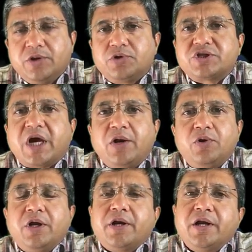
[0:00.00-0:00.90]
तो
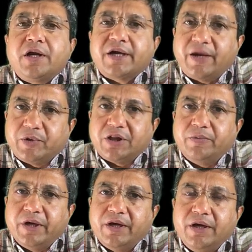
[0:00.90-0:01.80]
शैलो लर्निंग का क्या
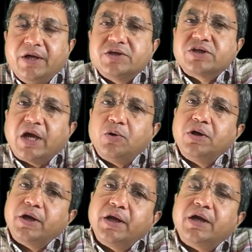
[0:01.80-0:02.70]
मतलब है शैलो
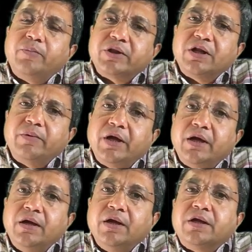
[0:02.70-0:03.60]
लर्निंग का मतलब
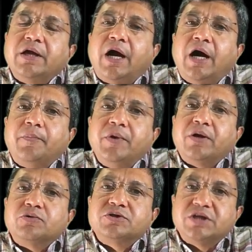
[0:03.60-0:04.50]
है कि
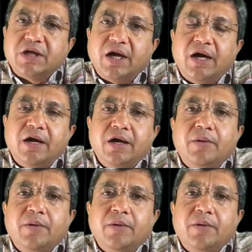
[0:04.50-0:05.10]
आपने कुछ सीखा